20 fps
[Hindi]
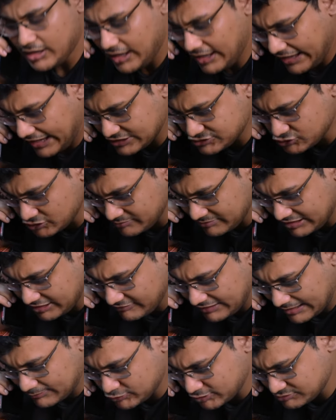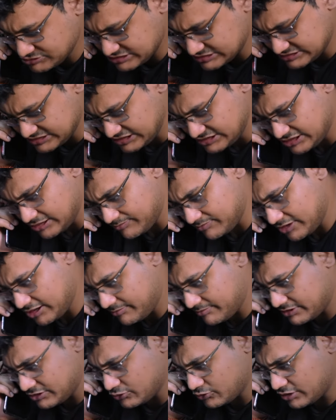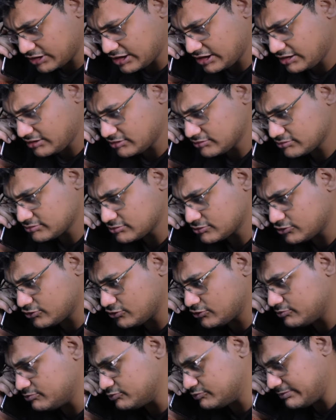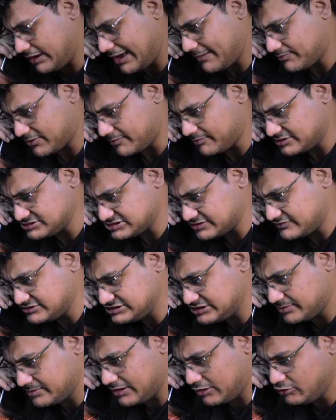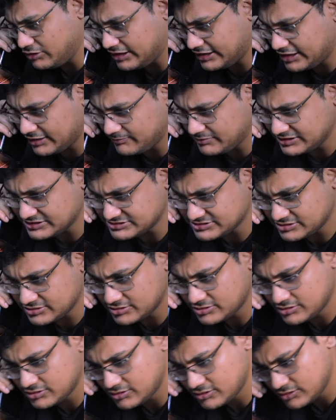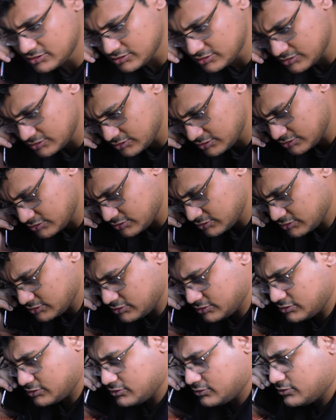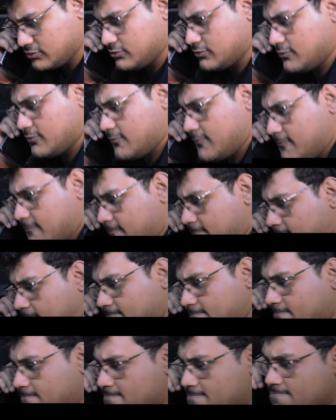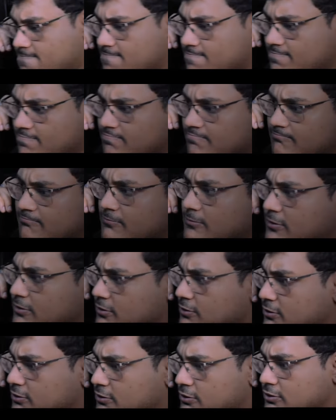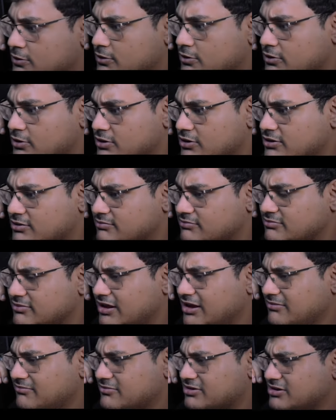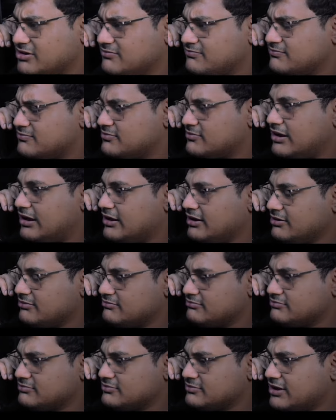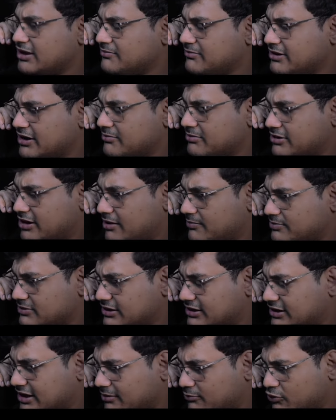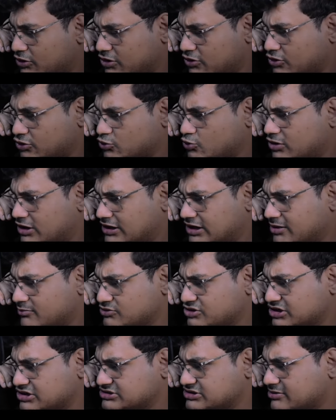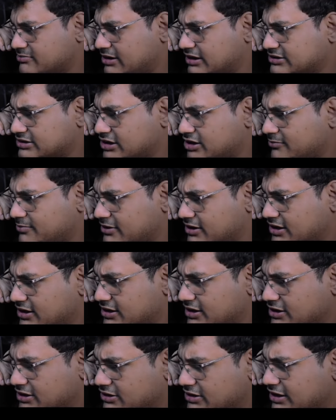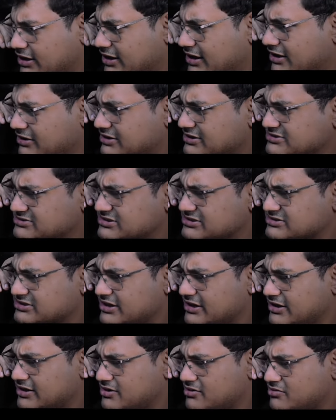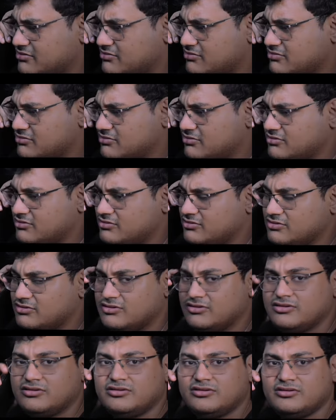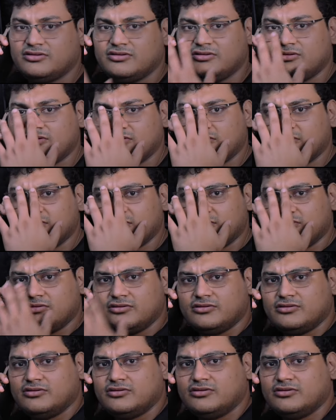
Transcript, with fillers: हाँ एक्चुअली मेरा लैपटॉप चलते थे अपने आप बंद हो गया तो मैं आपके पास सर्विस सेंटर में आऊँ लेके प्लीज नहीं सर हमारी हमारे एग्जीक्यूटिव आपको कॉल करेंगे दो घंटे वो कॉल चलेगी उसके बाद नहीं मतलब अरे एक मिनट एक मिनट आप ये क्या बोल रहे हो दो घंटा मुझे किसी से बात करना पड़ेगा ये, ये, ये किस चीज के लिए सर ये रूल है सर आपको फॉलो करनी पड़ेगी